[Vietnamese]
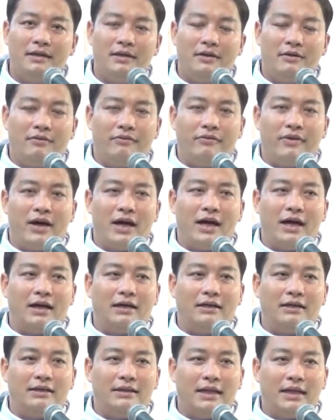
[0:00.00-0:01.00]
và
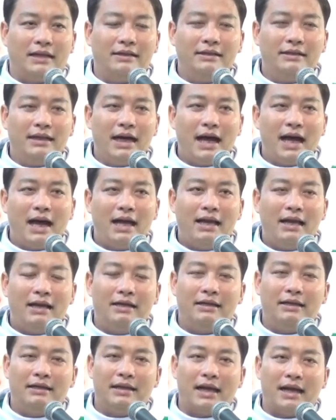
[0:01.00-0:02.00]
hình ảnh thứ hai là
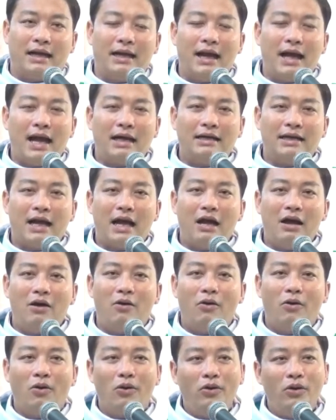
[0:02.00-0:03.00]
hình ảnh ăn năn
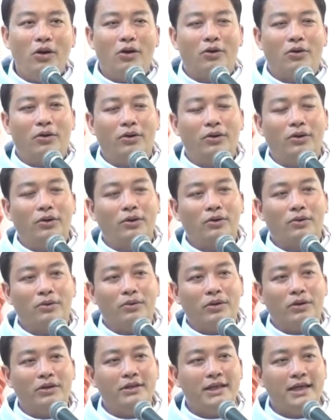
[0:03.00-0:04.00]
hối lỗi
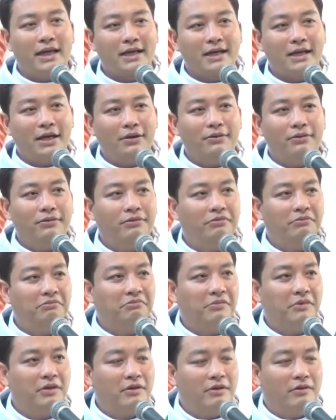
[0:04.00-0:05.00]
của Gia Kêu
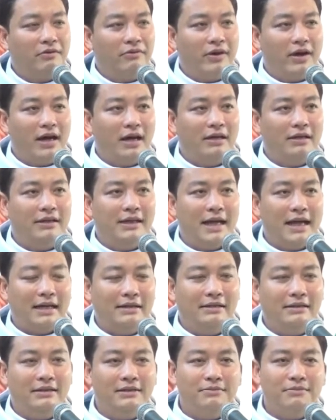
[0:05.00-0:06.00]
Và hình
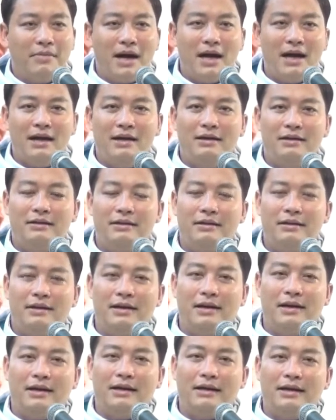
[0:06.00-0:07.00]
ảnh thứ ba
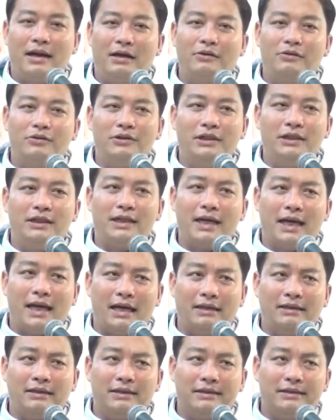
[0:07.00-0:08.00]
là hình ảnh của những
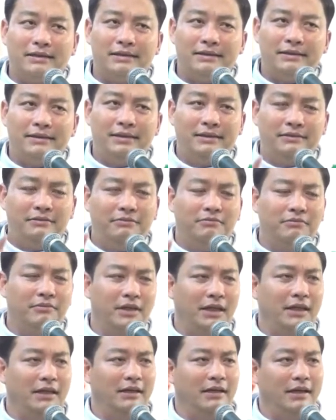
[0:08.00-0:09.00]
kẻ tự xưng
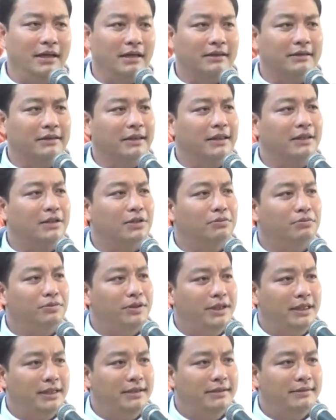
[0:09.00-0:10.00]
mình là người công
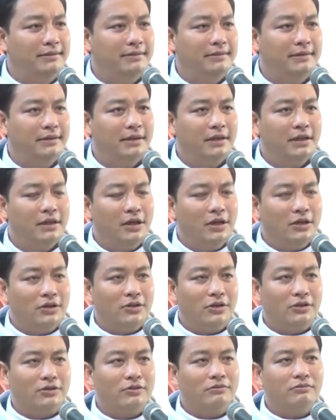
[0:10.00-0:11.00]
chính
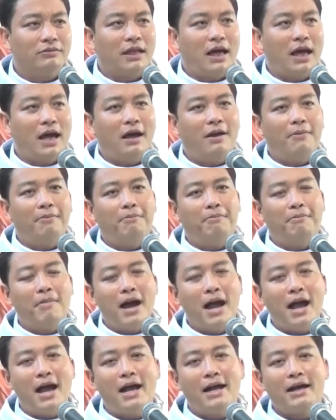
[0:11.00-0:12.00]
cho chúng ta
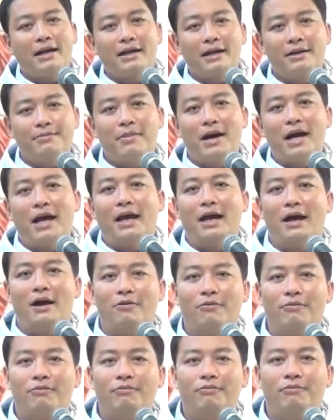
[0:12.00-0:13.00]
ba cái bài
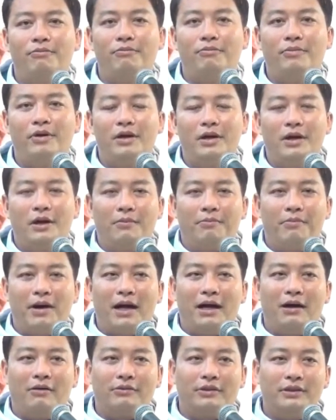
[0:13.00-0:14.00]
học
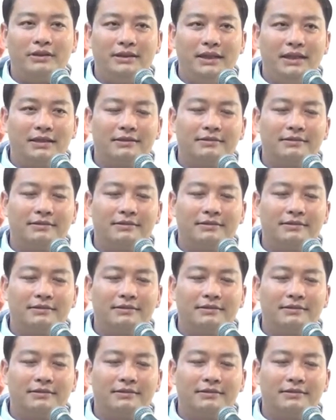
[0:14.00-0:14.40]
bài học thứ nhất